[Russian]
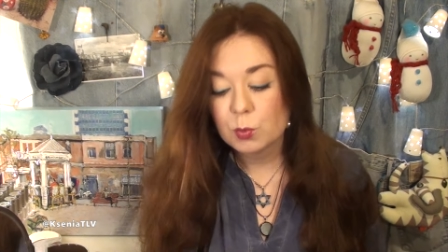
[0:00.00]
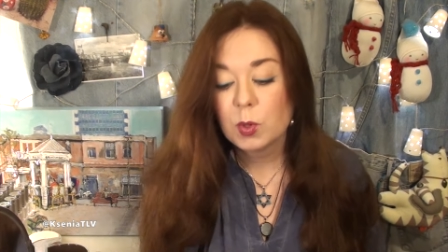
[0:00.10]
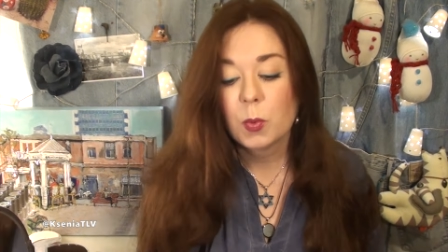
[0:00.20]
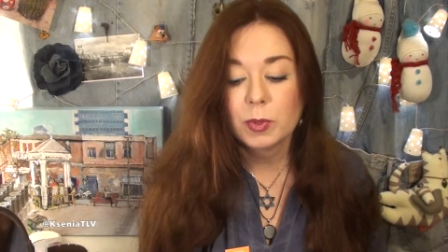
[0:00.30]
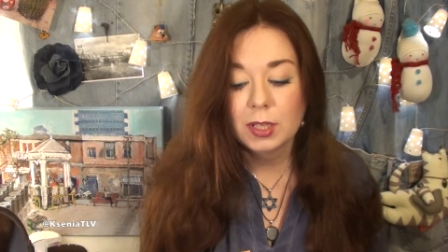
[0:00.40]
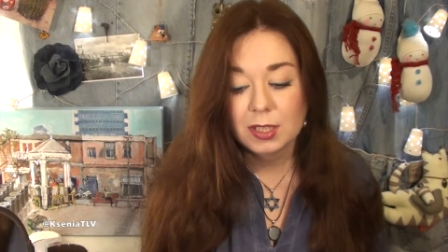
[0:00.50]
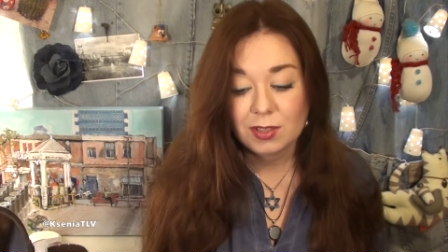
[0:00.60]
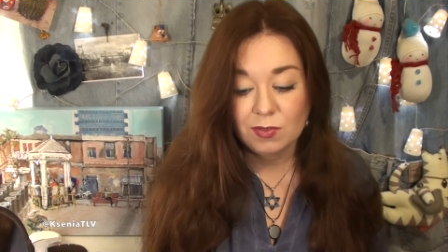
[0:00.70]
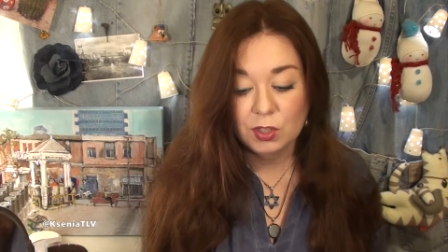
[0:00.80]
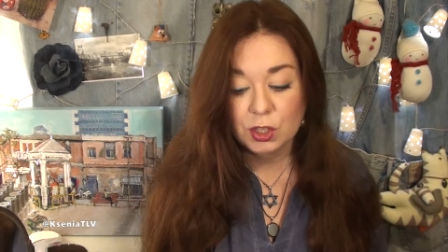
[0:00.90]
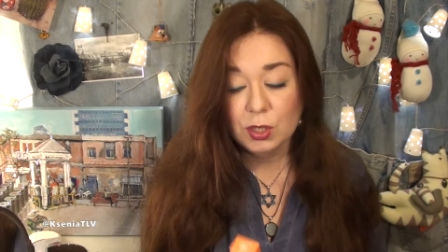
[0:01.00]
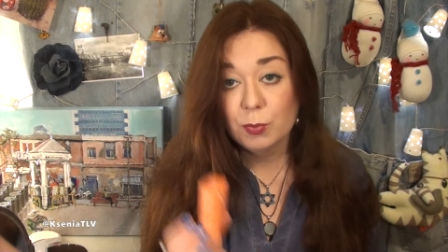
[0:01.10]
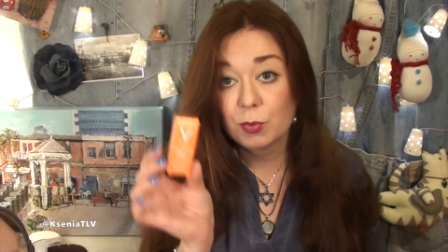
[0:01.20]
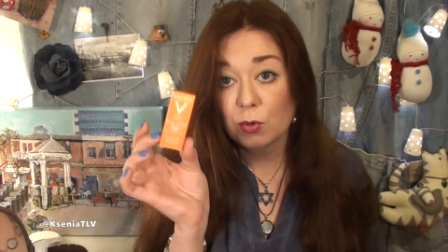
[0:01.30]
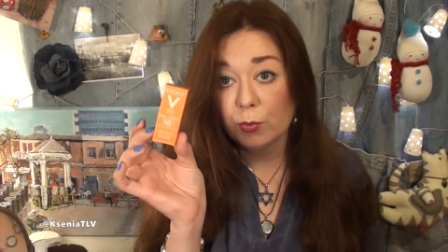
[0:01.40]
что мне попадается, виши,
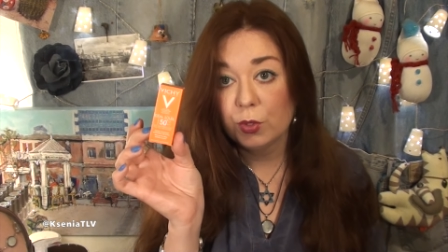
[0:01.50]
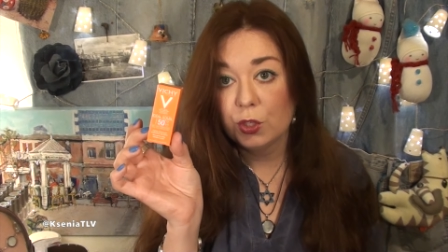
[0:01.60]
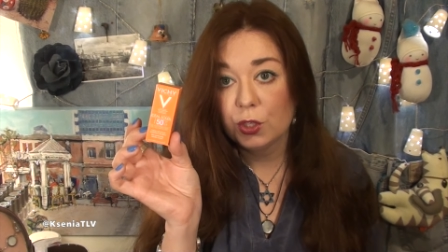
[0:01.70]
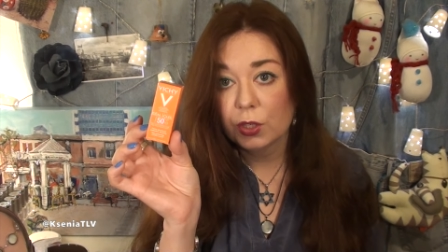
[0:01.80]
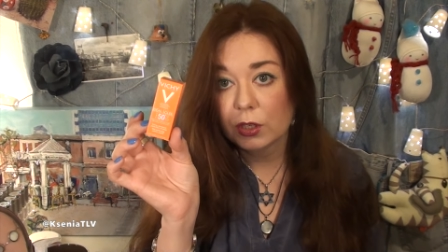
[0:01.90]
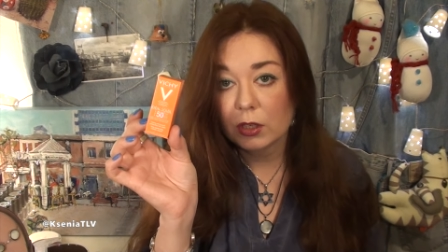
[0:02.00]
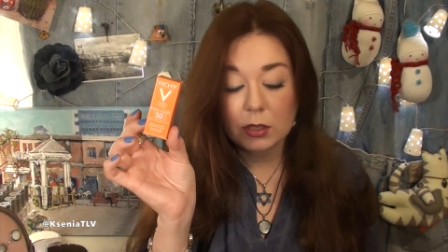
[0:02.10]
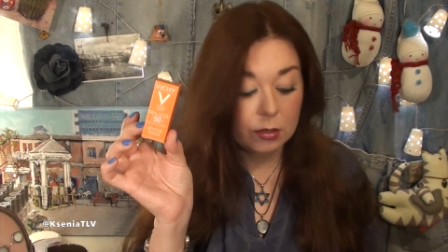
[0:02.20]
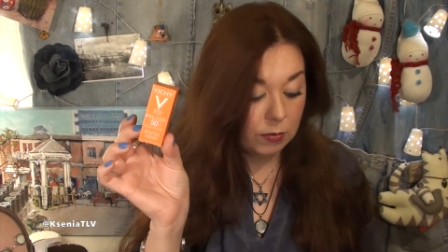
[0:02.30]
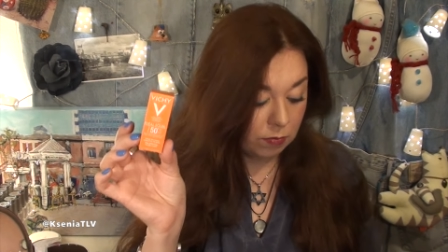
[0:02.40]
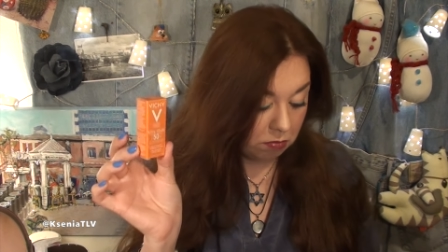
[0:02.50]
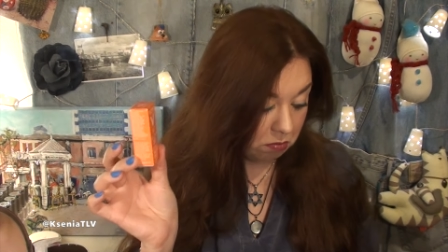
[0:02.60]
пробничек, э,